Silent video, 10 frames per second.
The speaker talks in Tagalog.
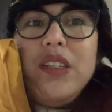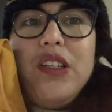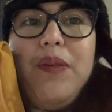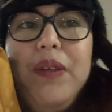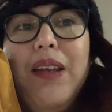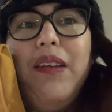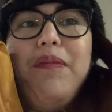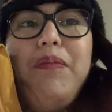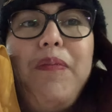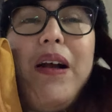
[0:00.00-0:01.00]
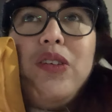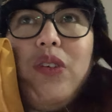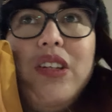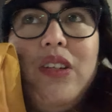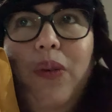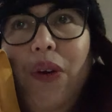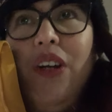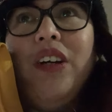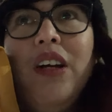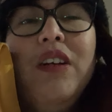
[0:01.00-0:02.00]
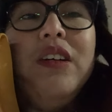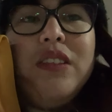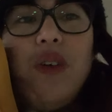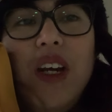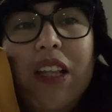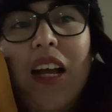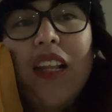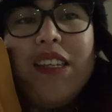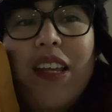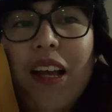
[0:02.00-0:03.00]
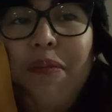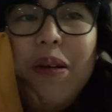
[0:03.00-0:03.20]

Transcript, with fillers: Dep dun papasok na sa world. So, kita-kits na lang